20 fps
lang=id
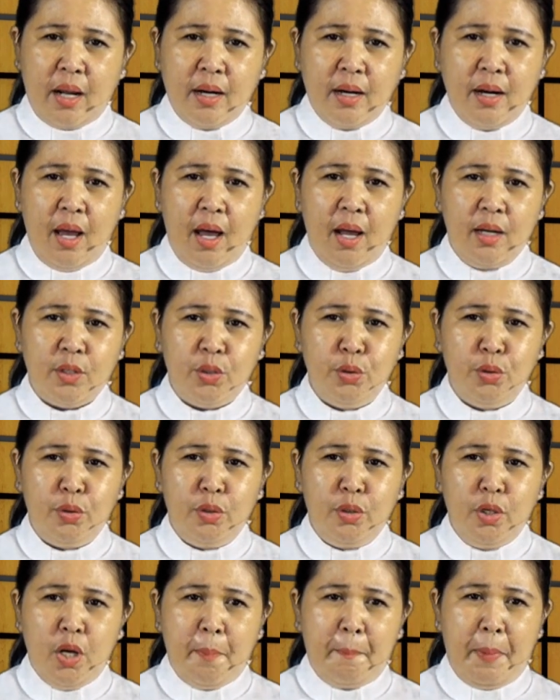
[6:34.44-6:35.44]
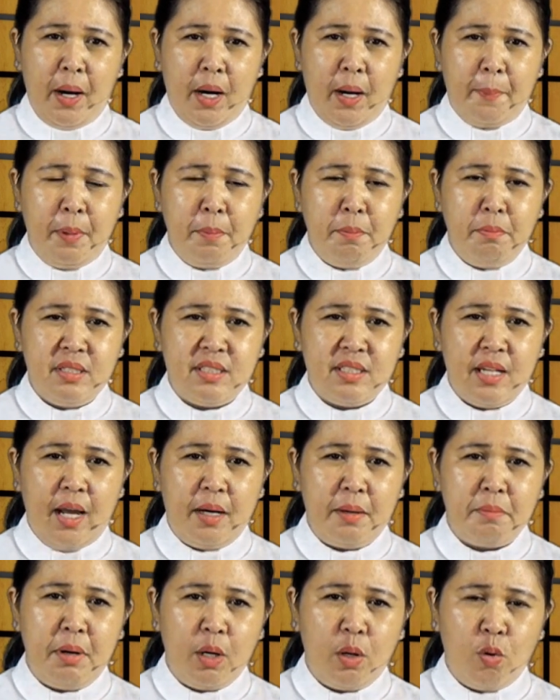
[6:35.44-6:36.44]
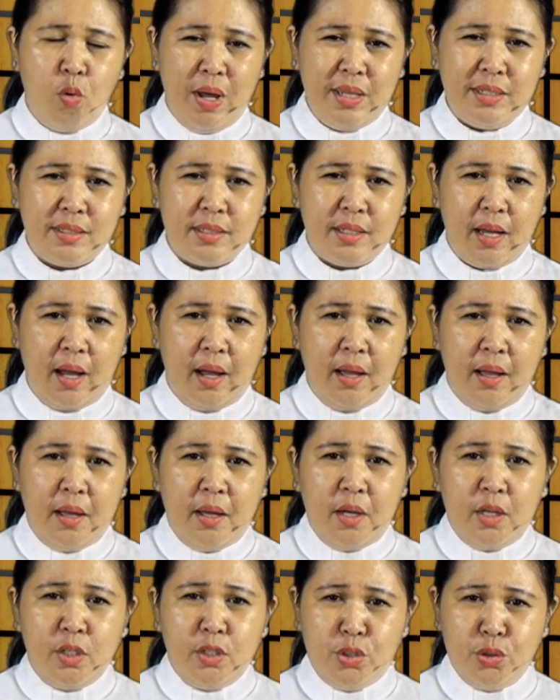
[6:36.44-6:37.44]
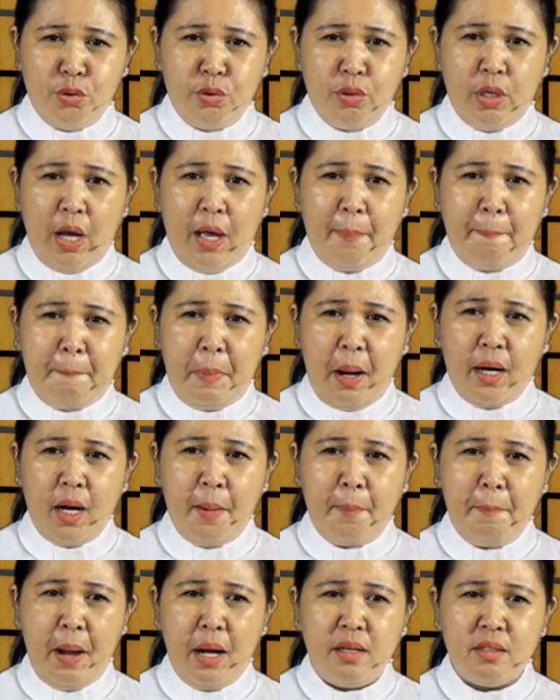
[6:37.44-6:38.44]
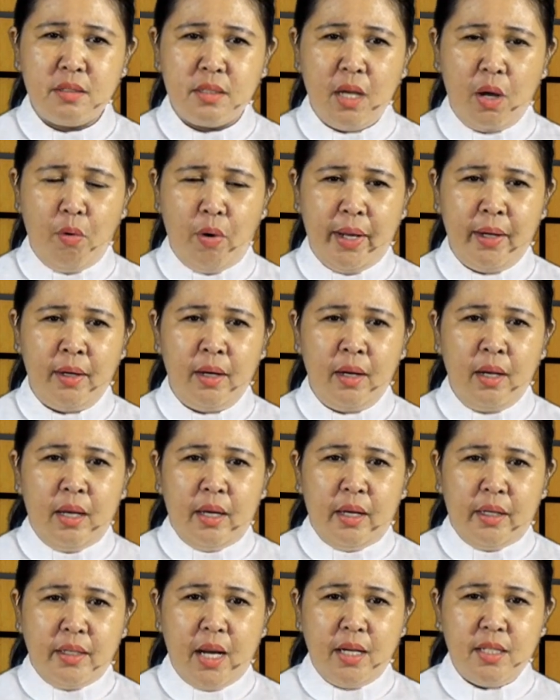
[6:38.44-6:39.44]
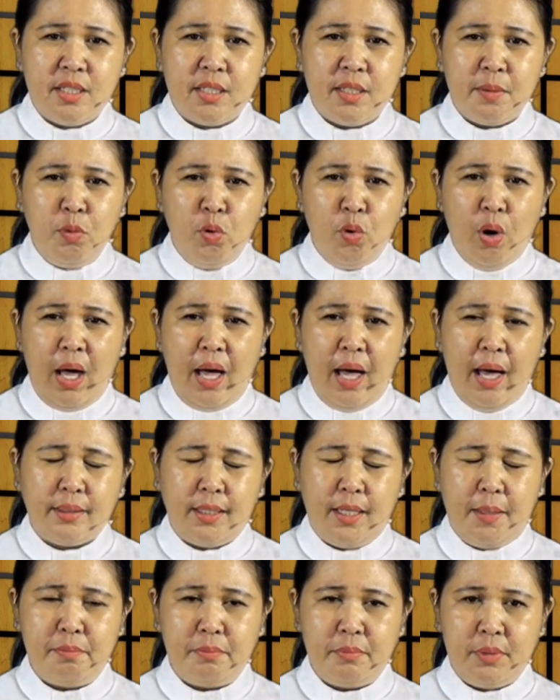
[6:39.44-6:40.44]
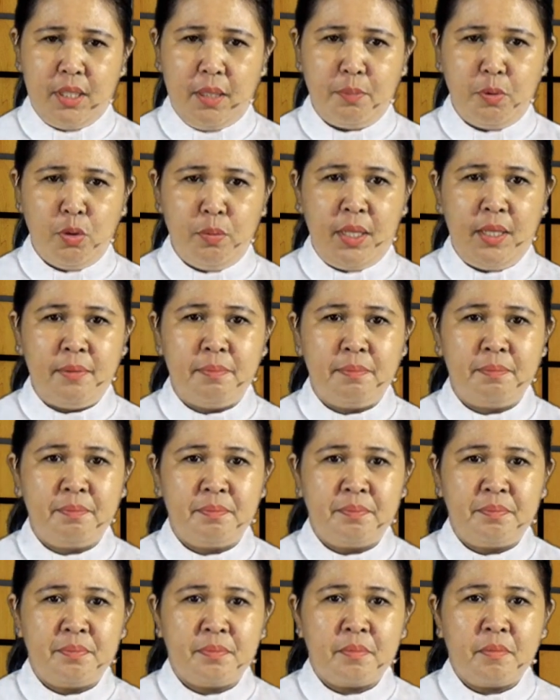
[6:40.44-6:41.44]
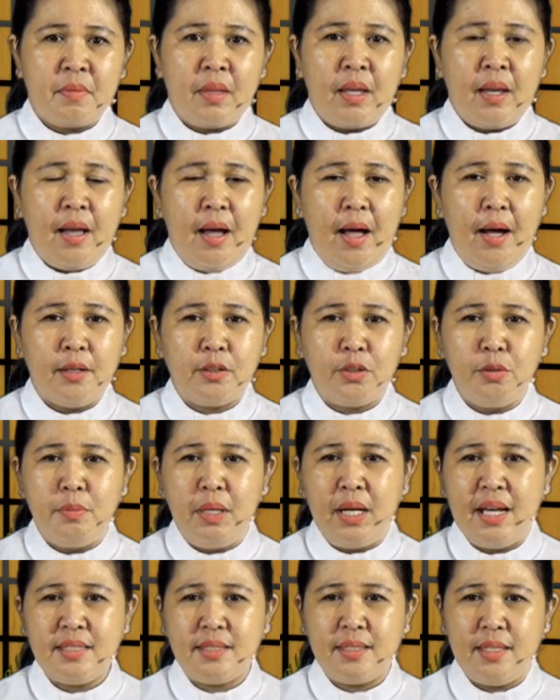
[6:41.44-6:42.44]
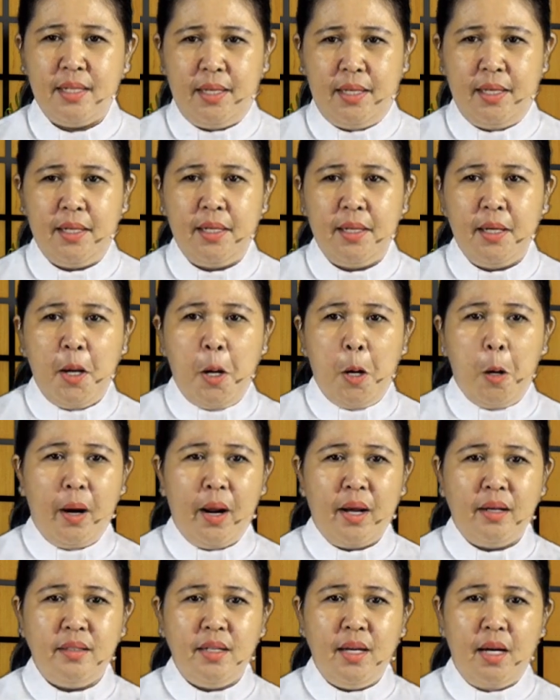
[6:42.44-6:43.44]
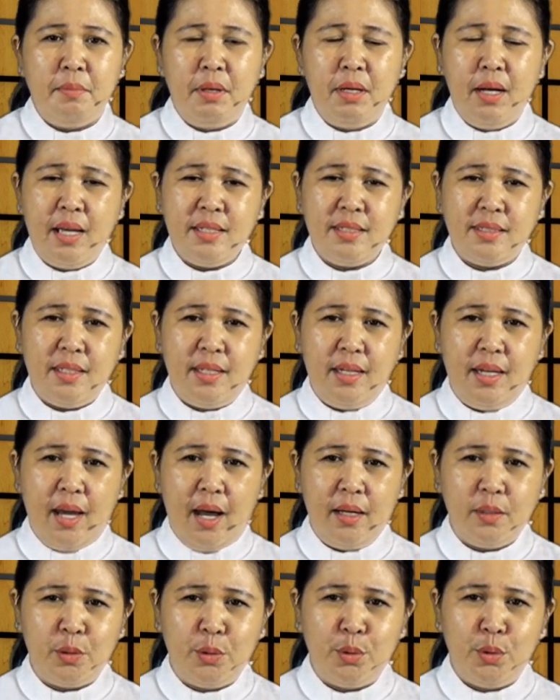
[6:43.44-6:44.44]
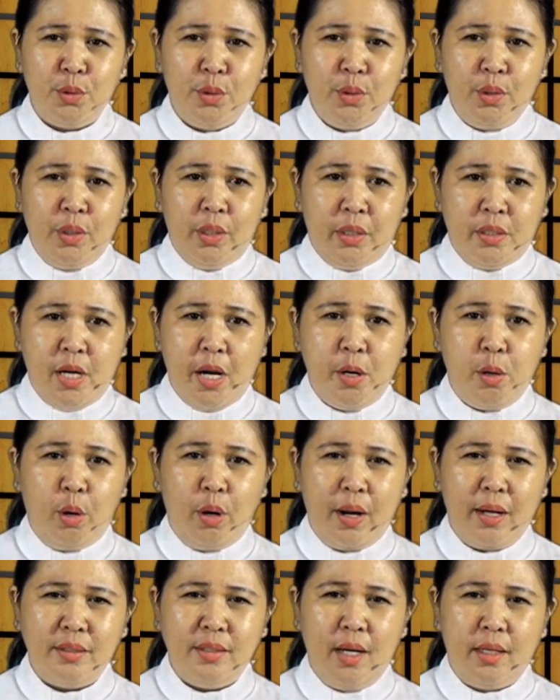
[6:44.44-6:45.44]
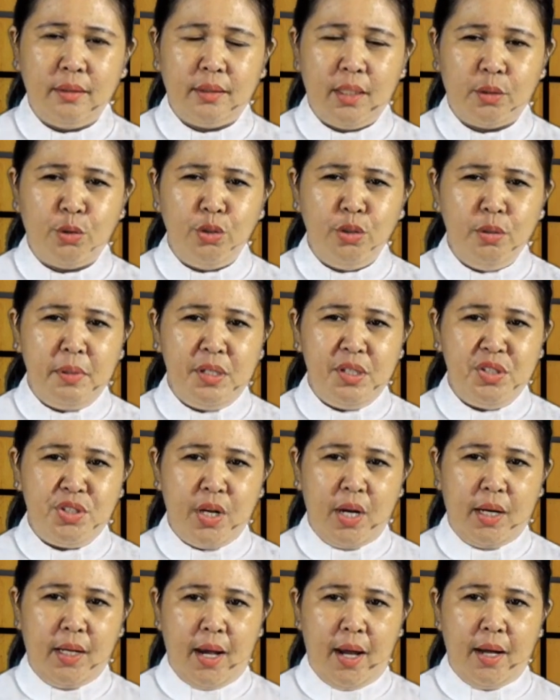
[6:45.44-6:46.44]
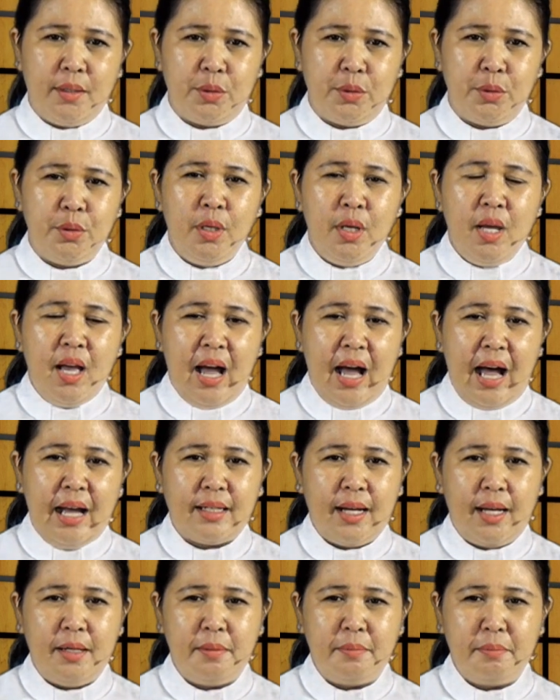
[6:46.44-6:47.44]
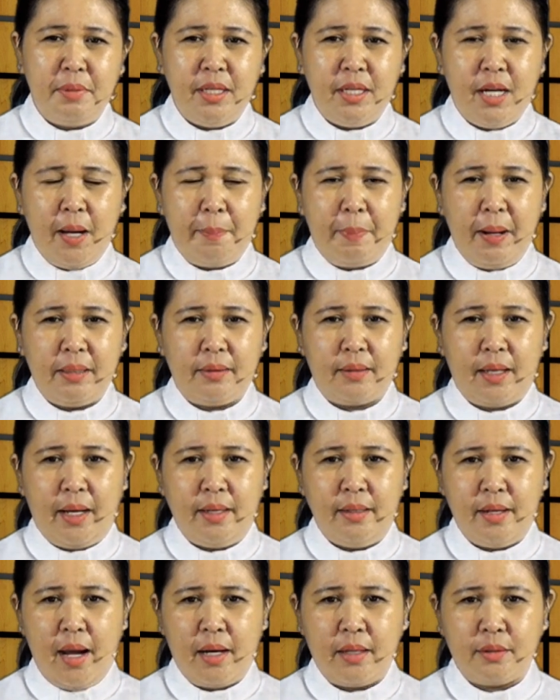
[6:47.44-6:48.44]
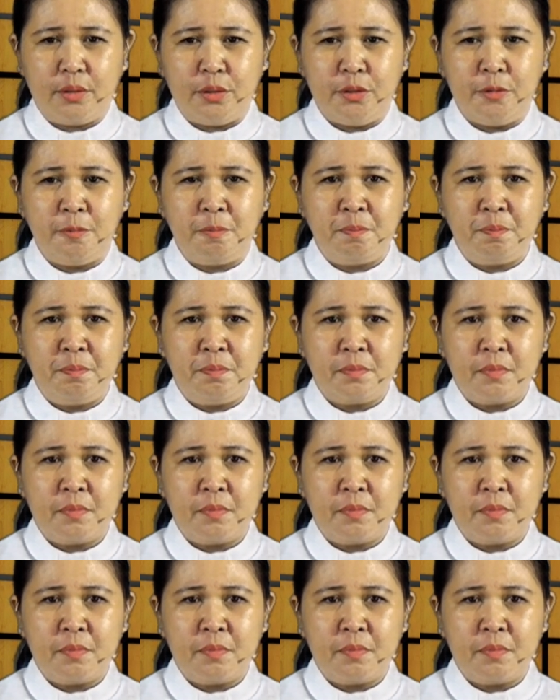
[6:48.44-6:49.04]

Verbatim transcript: Karena aku, para pembesar berkuasa, juga para bangsawan dan semua hakim di bumi. Aku mengasihi orang yang mengasihi aku, dan orang yang tekun mencari aku akan mendapatkan daku